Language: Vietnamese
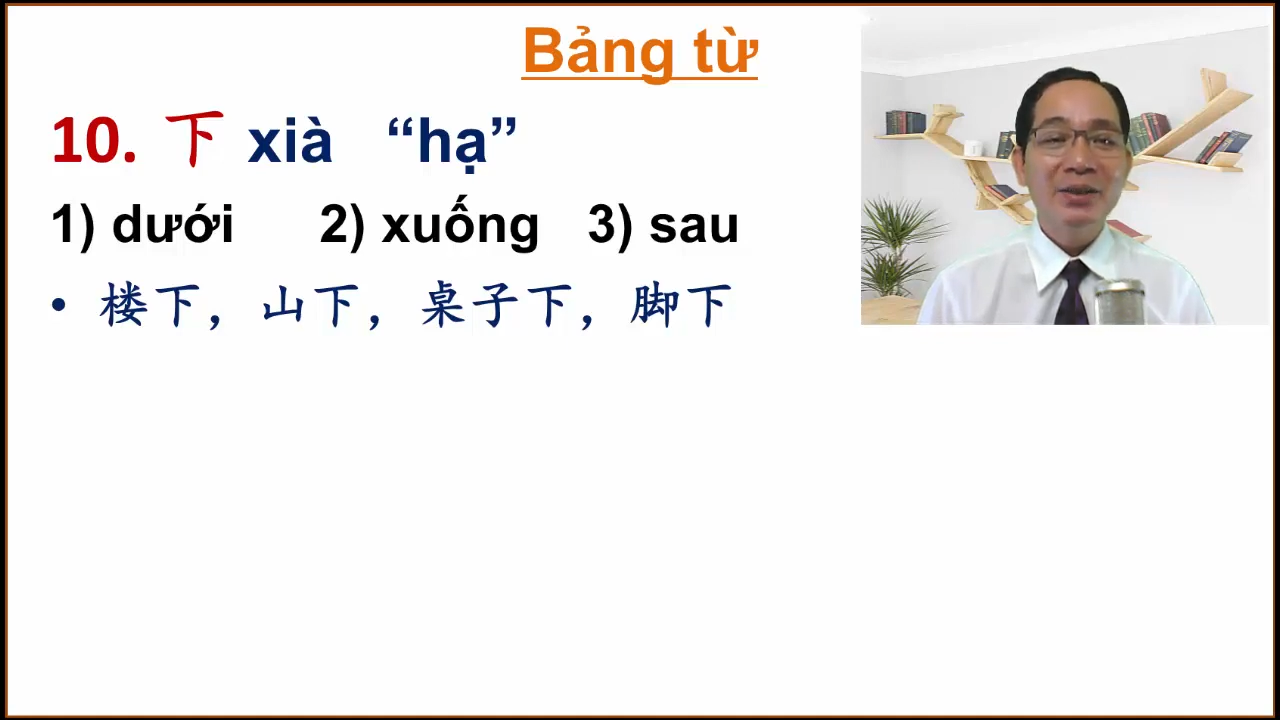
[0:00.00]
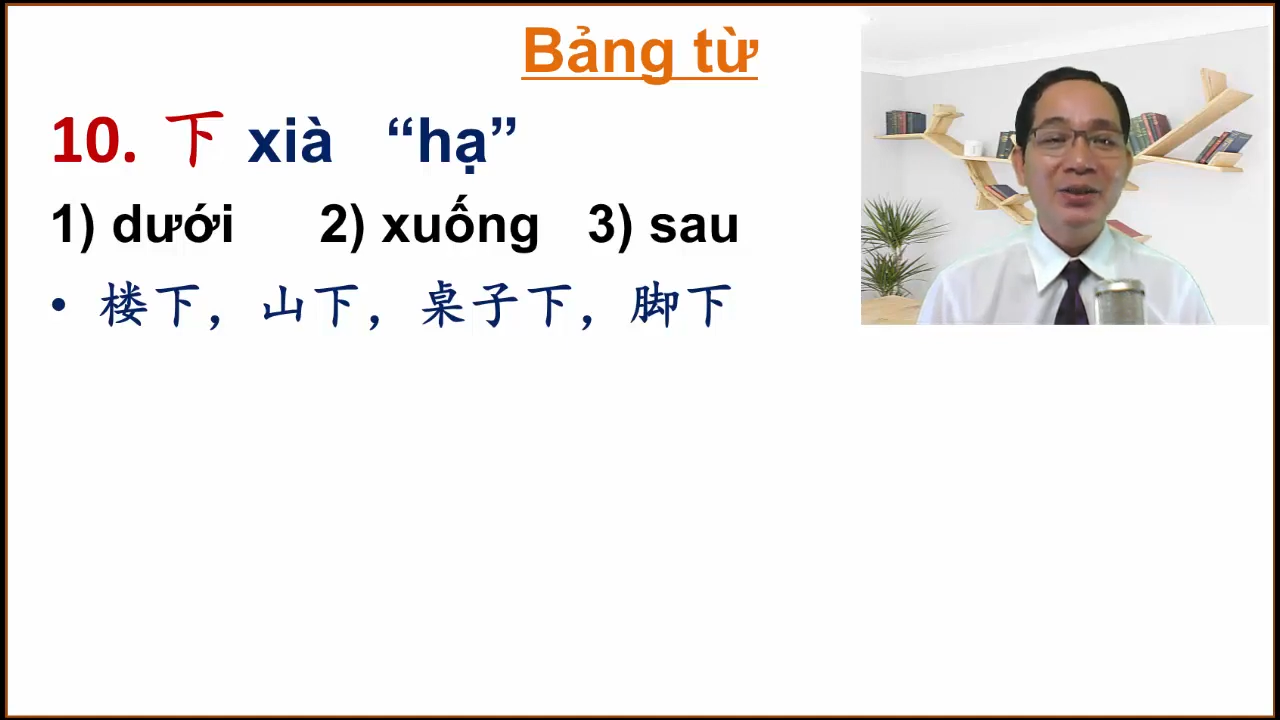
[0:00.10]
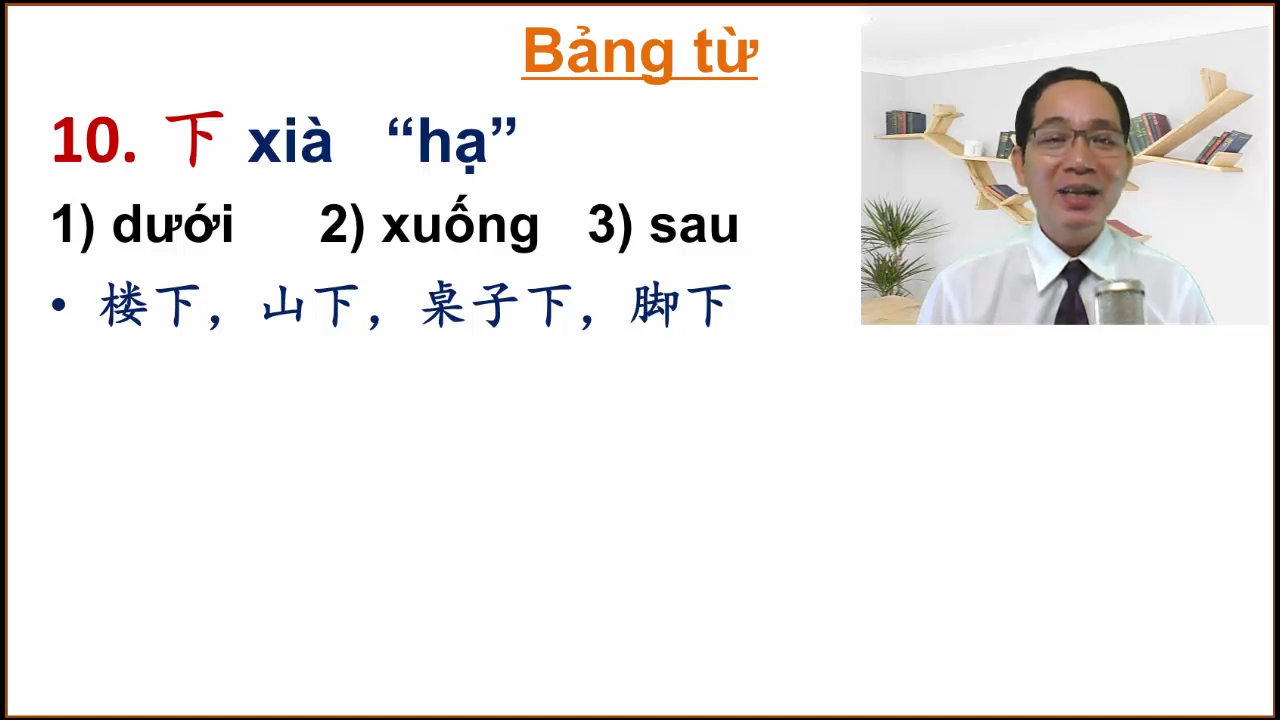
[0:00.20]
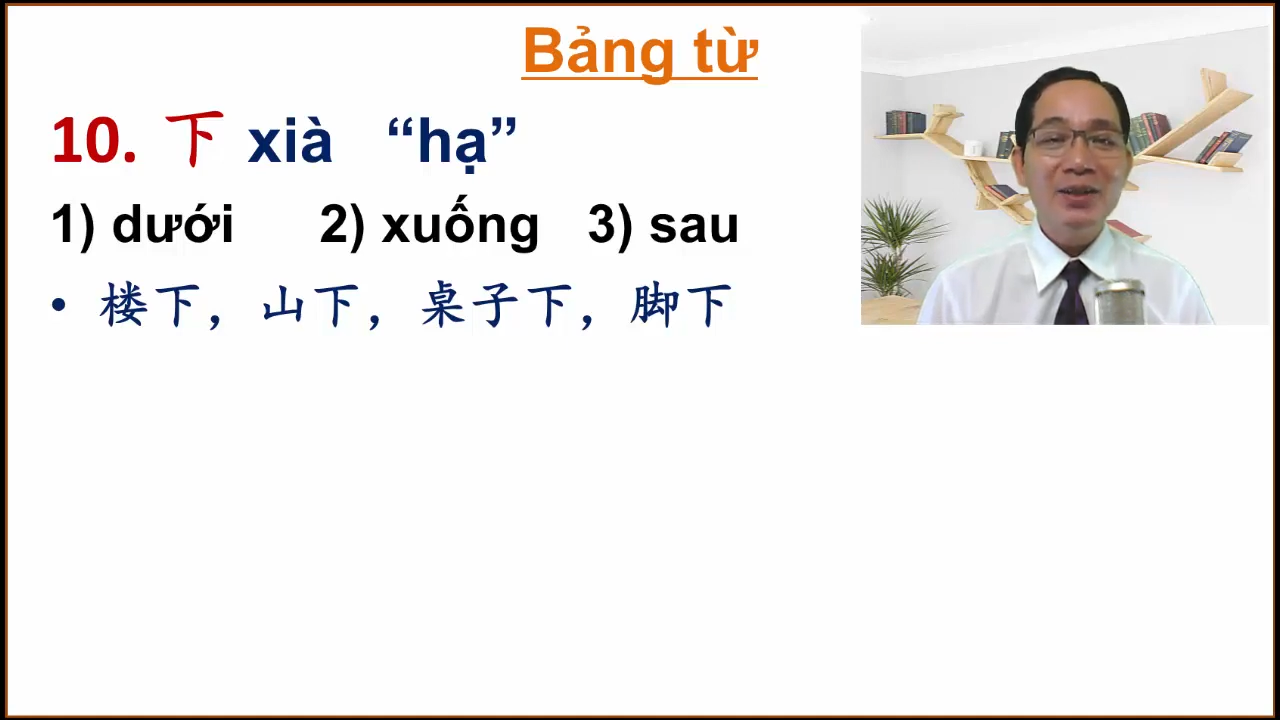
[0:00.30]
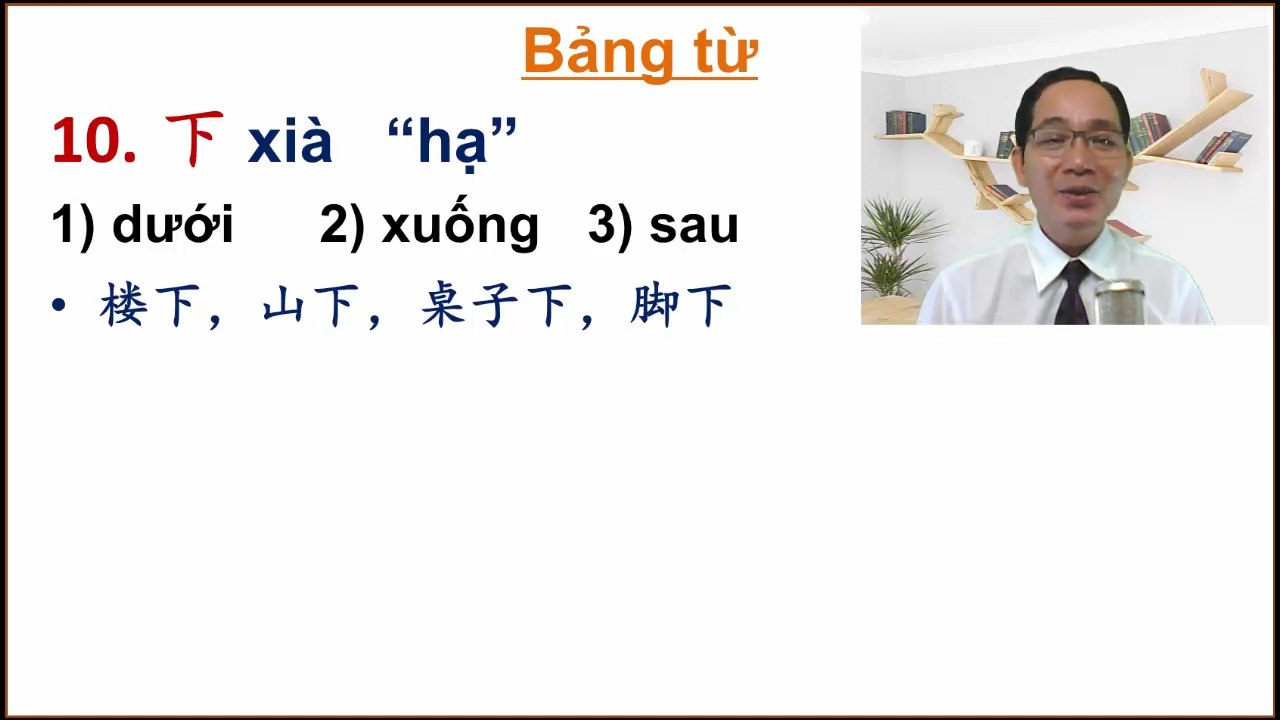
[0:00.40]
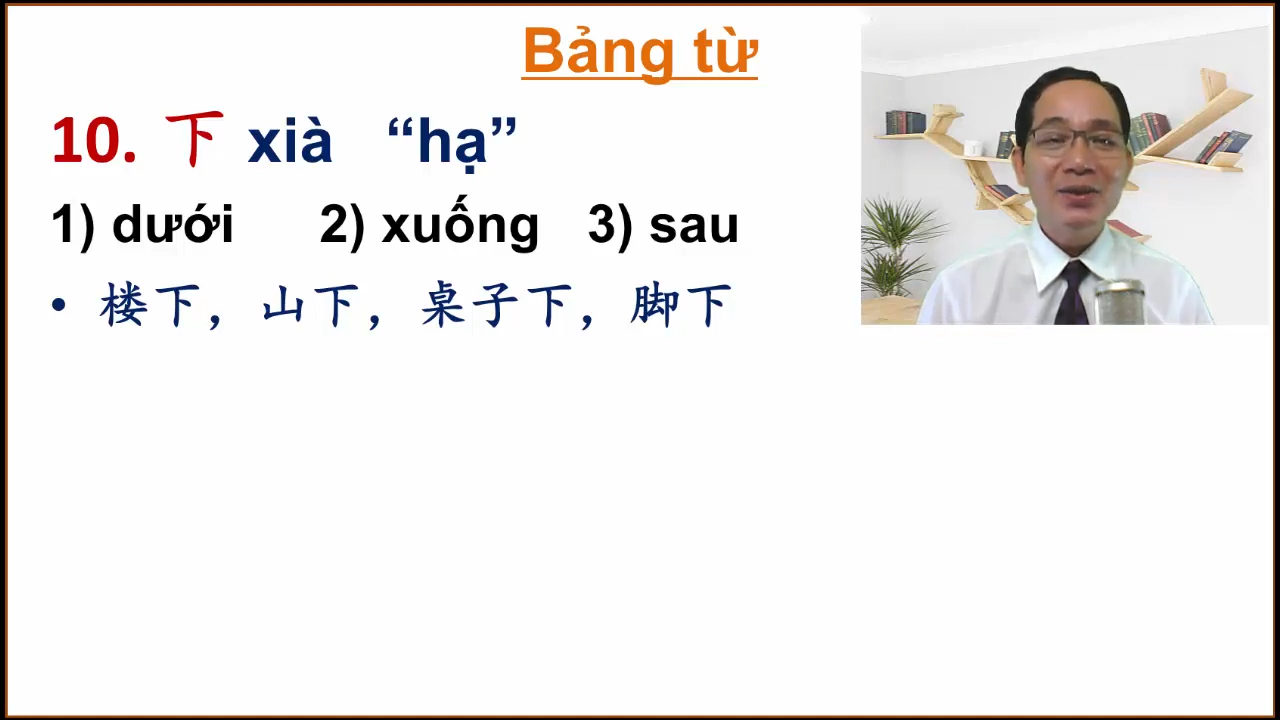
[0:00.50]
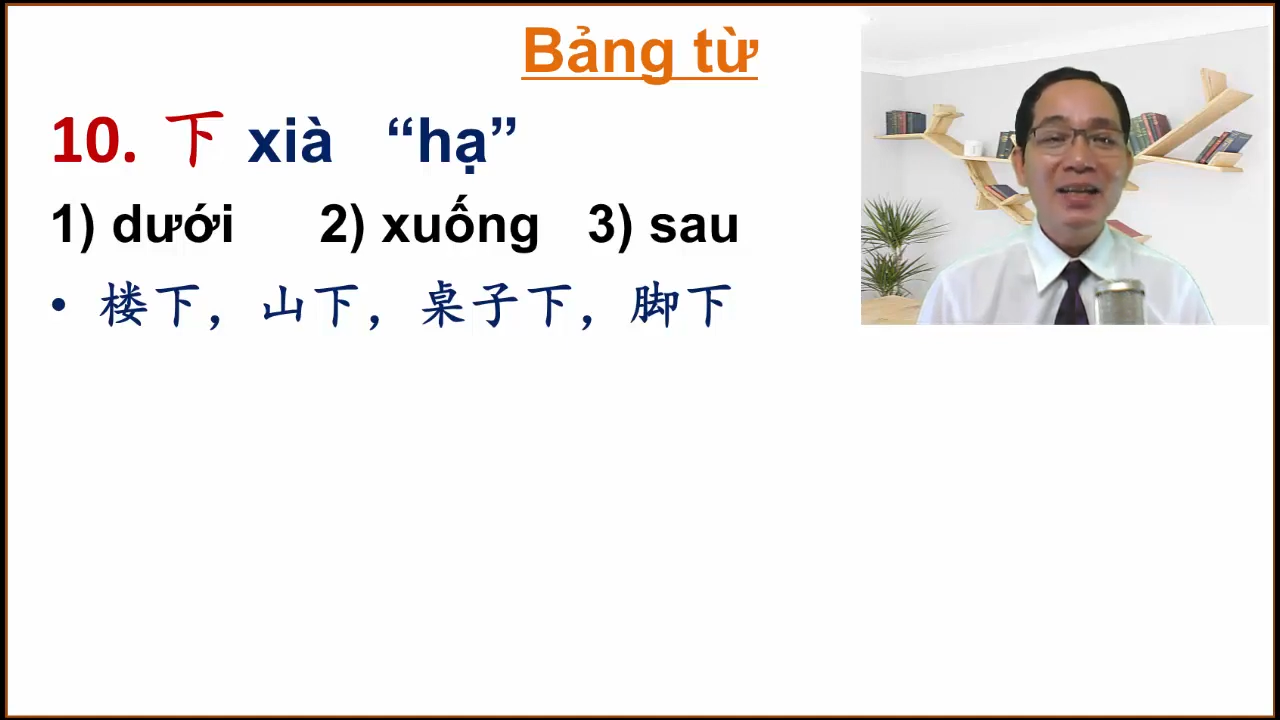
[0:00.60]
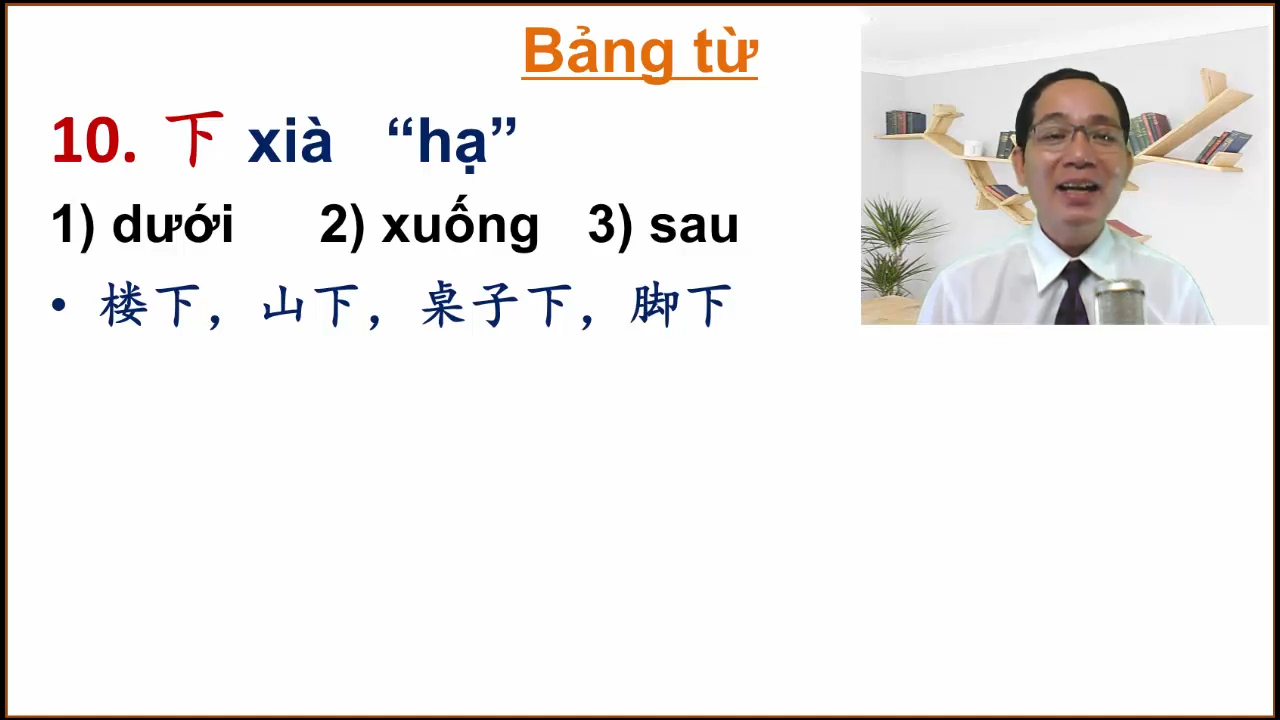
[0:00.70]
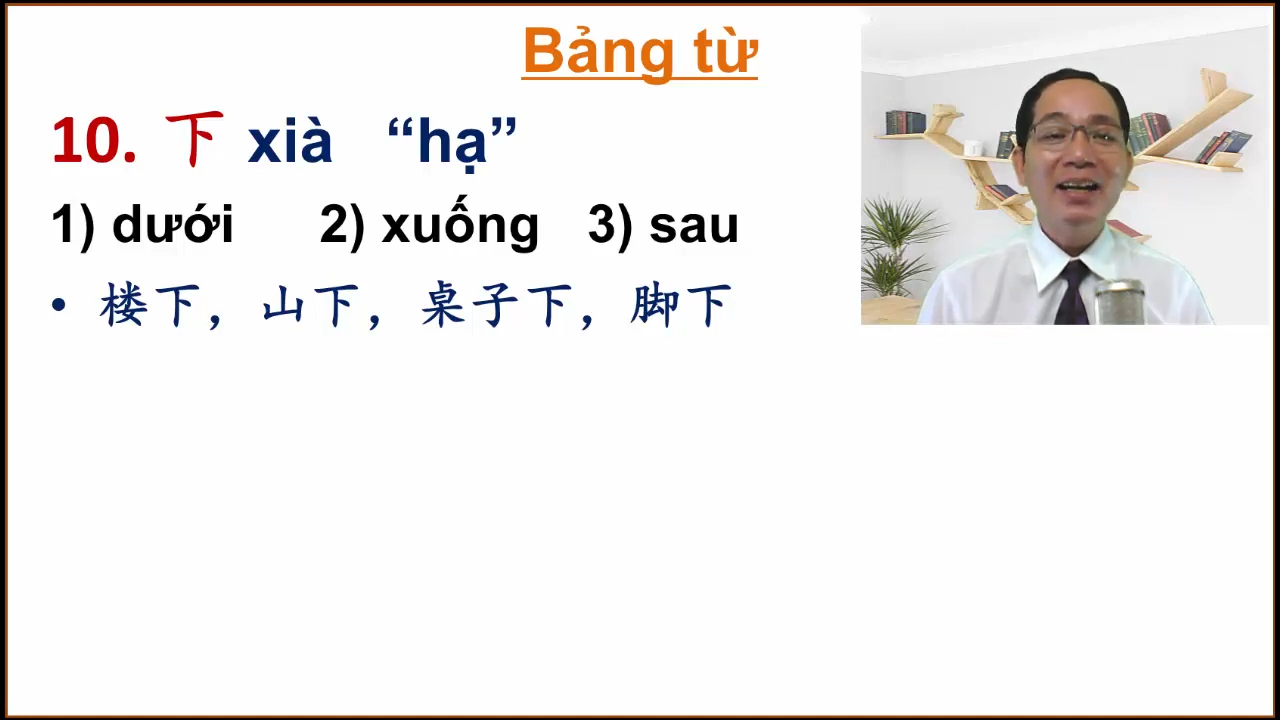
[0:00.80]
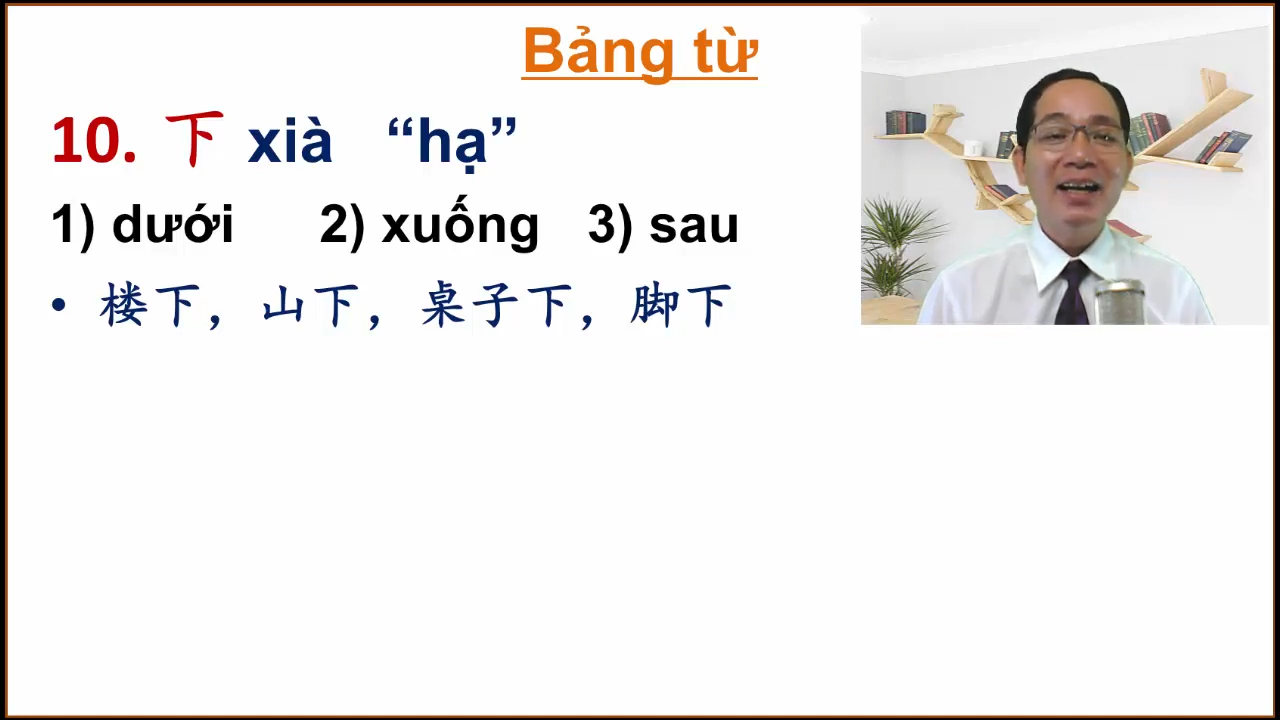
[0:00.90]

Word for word: san xa